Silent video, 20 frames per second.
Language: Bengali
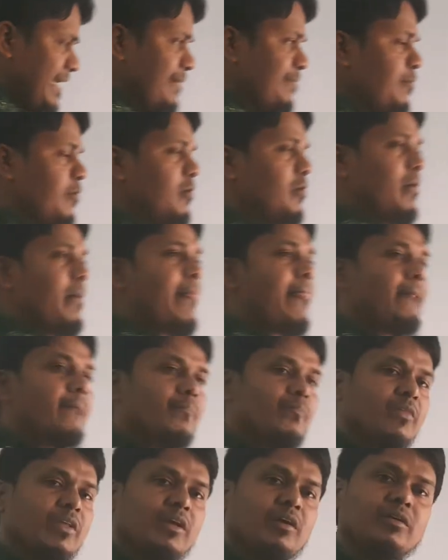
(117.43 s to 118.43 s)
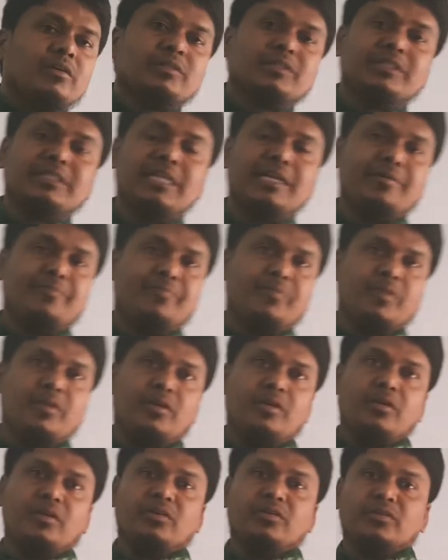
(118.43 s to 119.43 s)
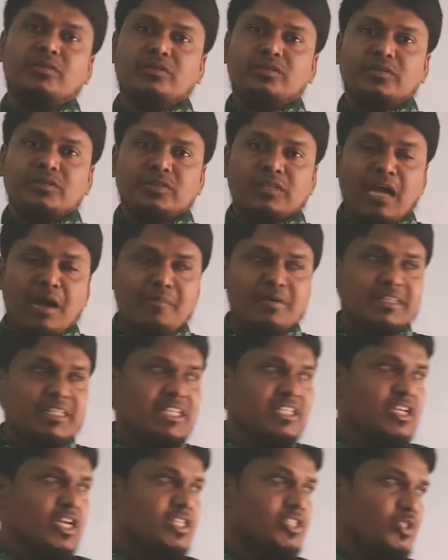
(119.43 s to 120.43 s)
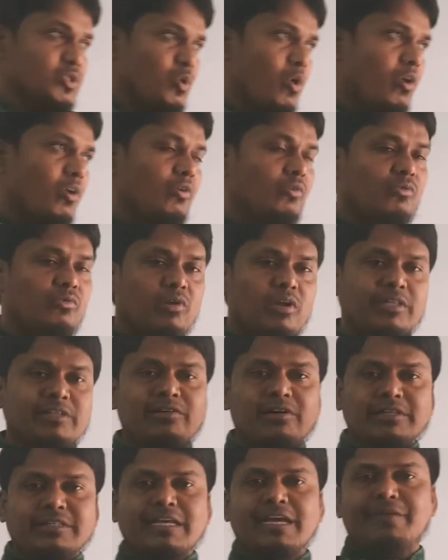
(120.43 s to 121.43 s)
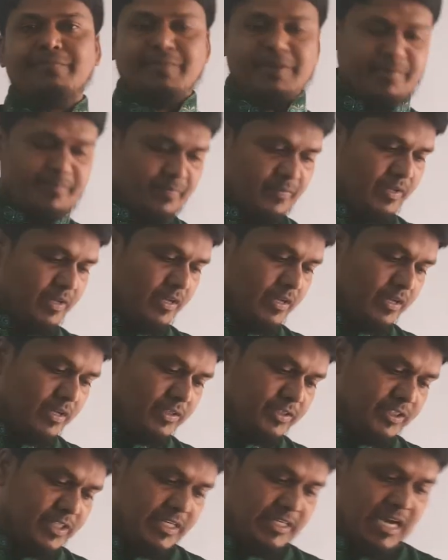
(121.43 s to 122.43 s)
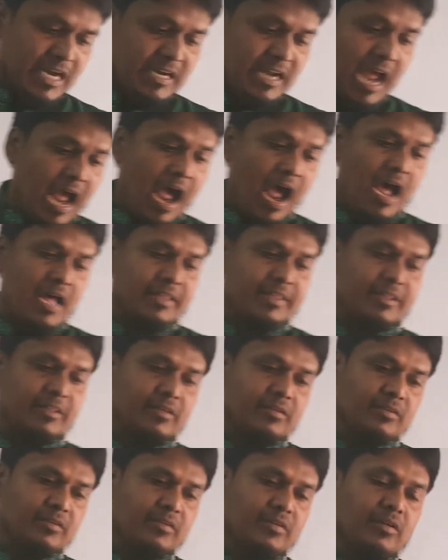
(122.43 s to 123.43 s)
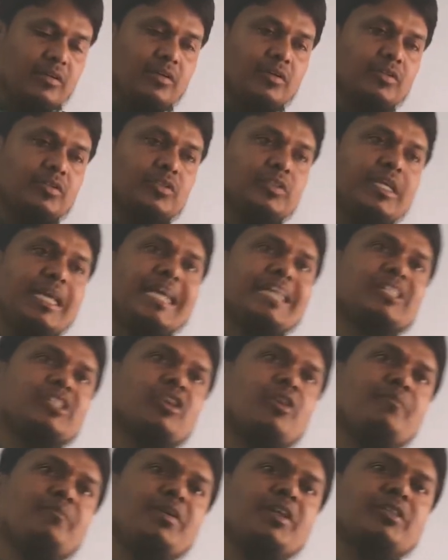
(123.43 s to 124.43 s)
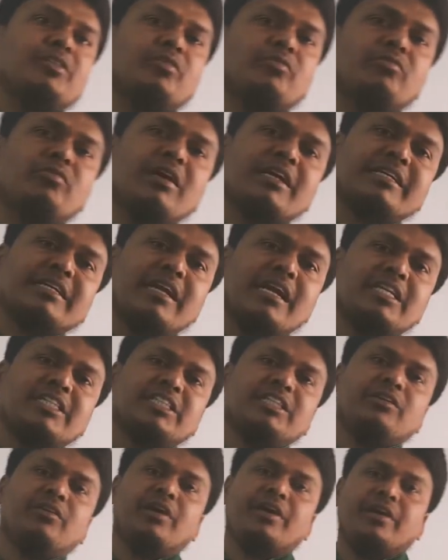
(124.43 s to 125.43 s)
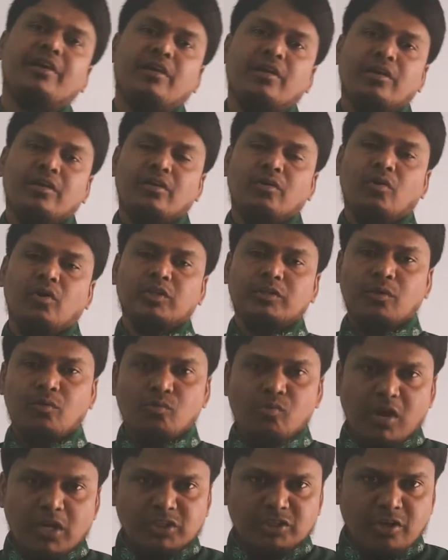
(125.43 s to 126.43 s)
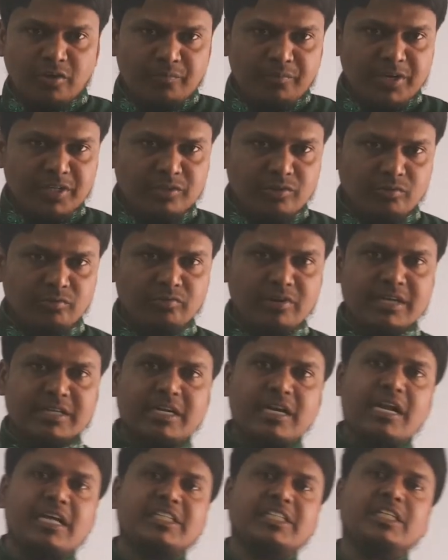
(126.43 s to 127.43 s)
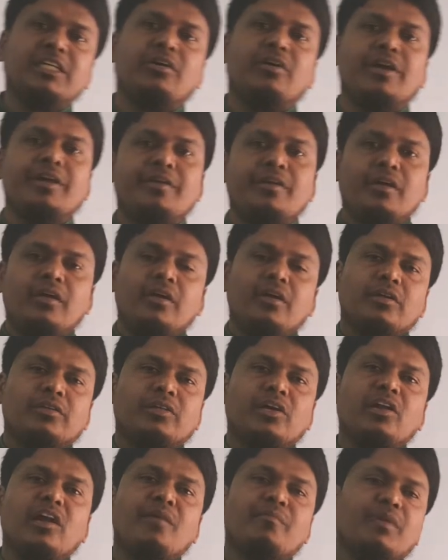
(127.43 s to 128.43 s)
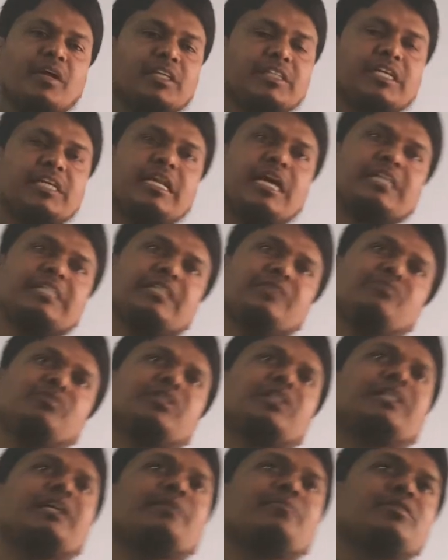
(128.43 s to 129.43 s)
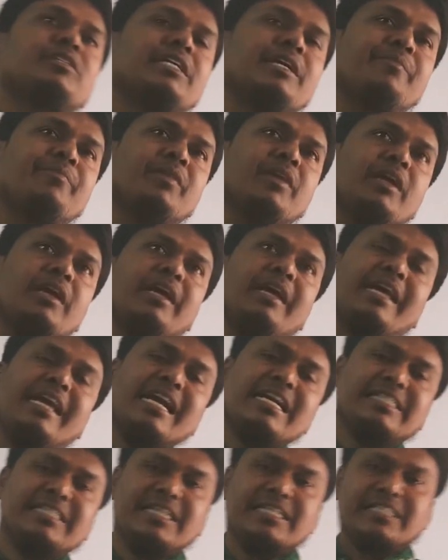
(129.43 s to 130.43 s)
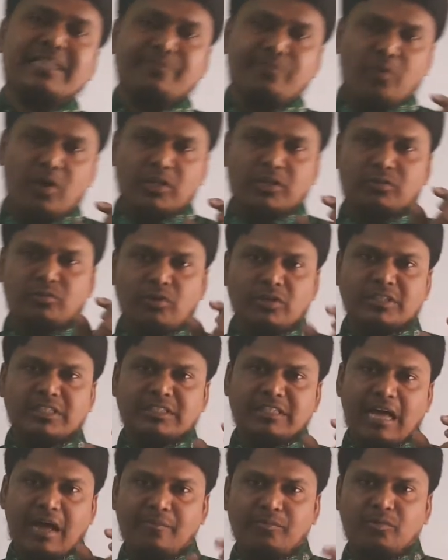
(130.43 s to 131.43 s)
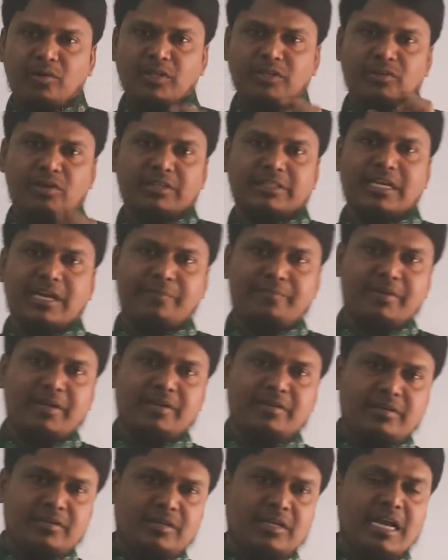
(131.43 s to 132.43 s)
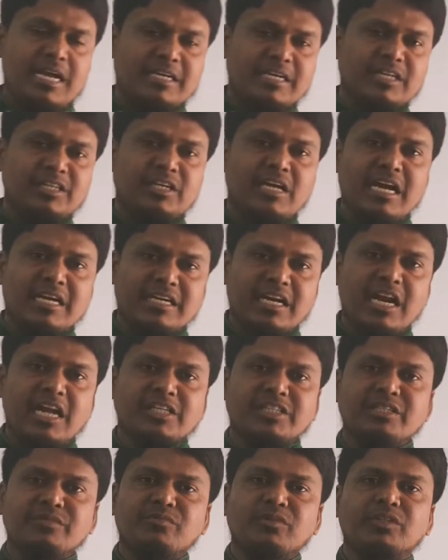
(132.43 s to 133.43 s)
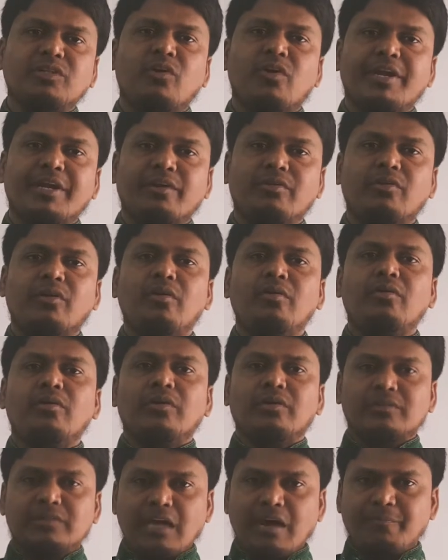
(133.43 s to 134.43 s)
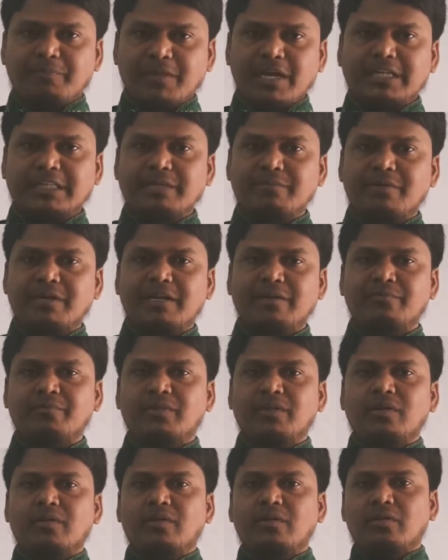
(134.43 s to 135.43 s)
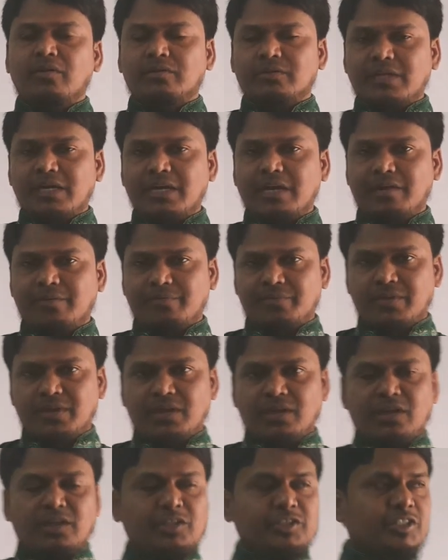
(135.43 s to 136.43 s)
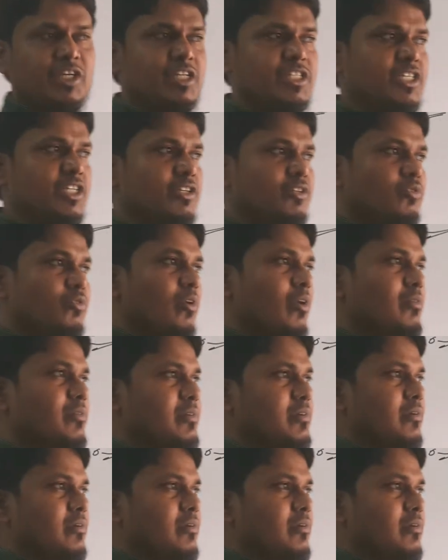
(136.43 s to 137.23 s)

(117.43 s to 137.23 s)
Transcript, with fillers: দেখব যে আমাদের যে চলকগুলো দেওয়া থাকবে সেটার ঘাত যদি এক সম্মিলিত কোনো একটা রাশি হয় অথবা ওয়াই সম্মিলিত কোনো একটা রাশি হয় তাহলে আমরা সেই রাশির মধ্যে দেখব যে এক্সের যে পদগুলো যে ধাপগুলো দেওয়া থাকবে একটা একটা রাশির মধ্যে অনেকগুলো ধাপ থাকতে পারে তাই না সেই জিনিসগুলো